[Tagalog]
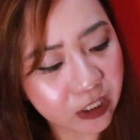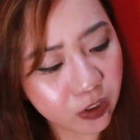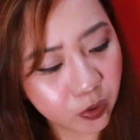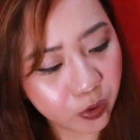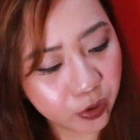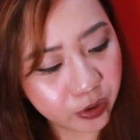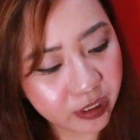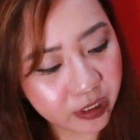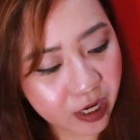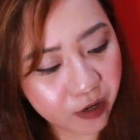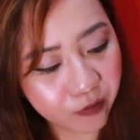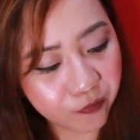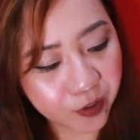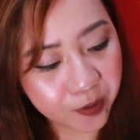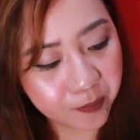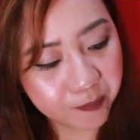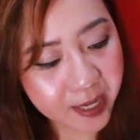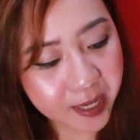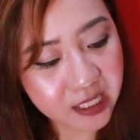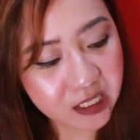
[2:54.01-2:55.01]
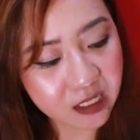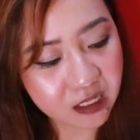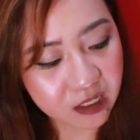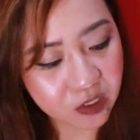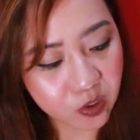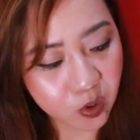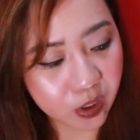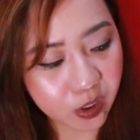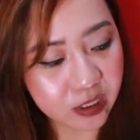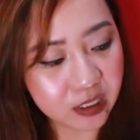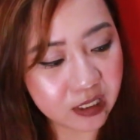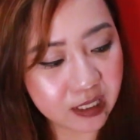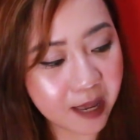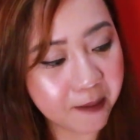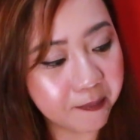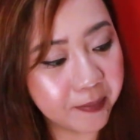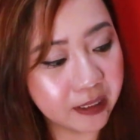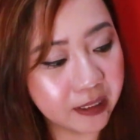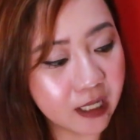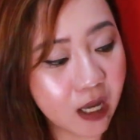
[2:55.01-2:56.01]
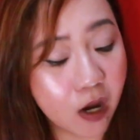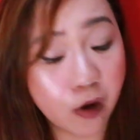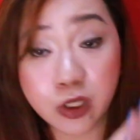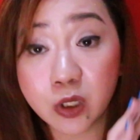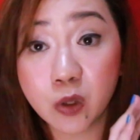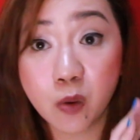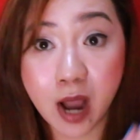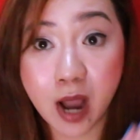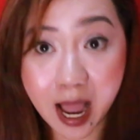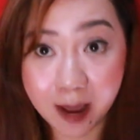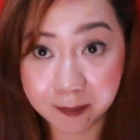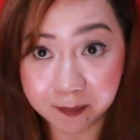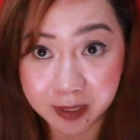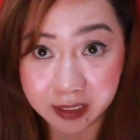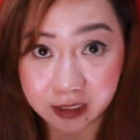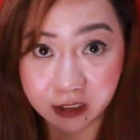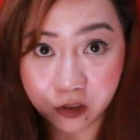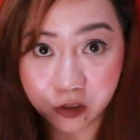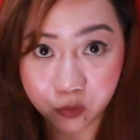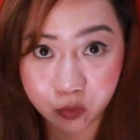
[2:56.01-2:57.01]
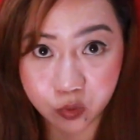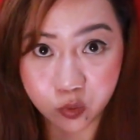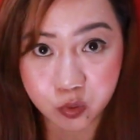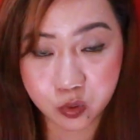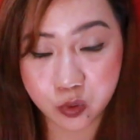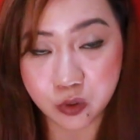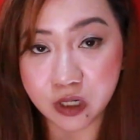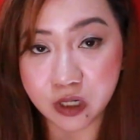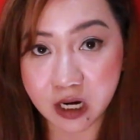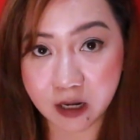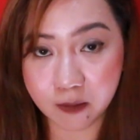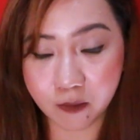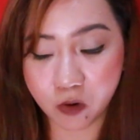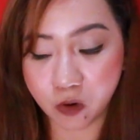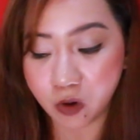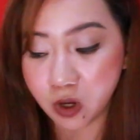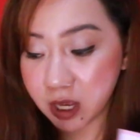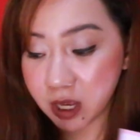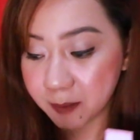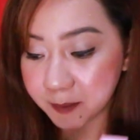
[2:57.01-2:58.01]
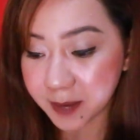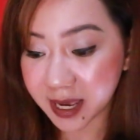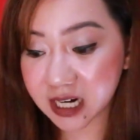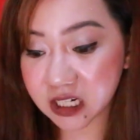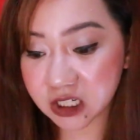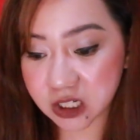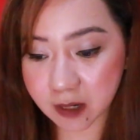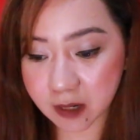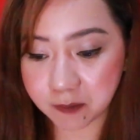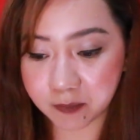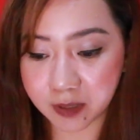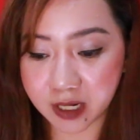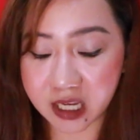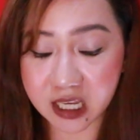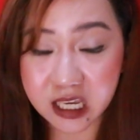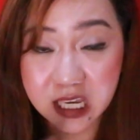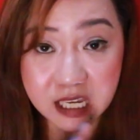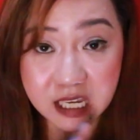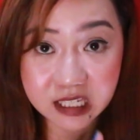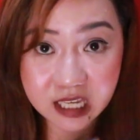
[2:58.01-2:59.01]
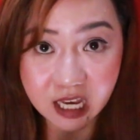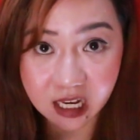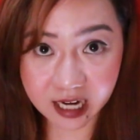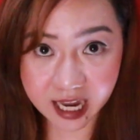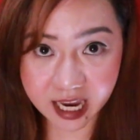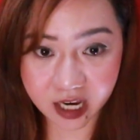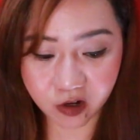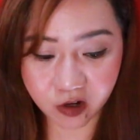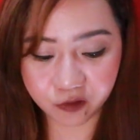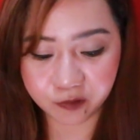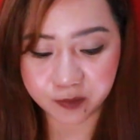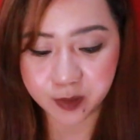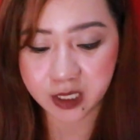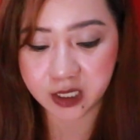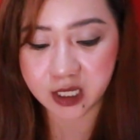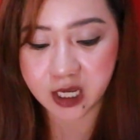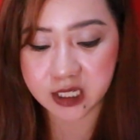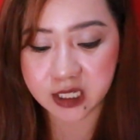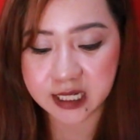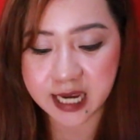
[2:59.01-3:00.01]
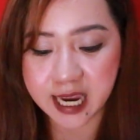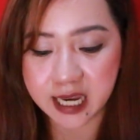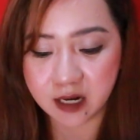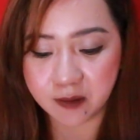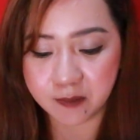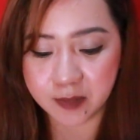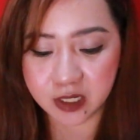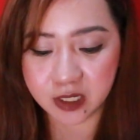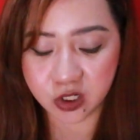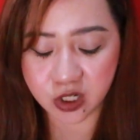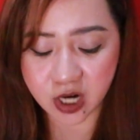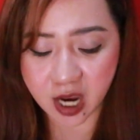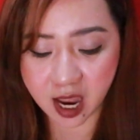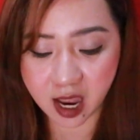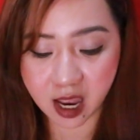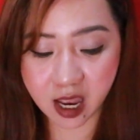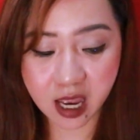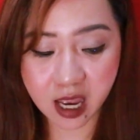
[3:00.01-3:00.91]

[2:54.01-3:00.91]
dito na for best results, dapat daw yung apat yung susundin mo. Para syempre, iisang line of products nga naman siya.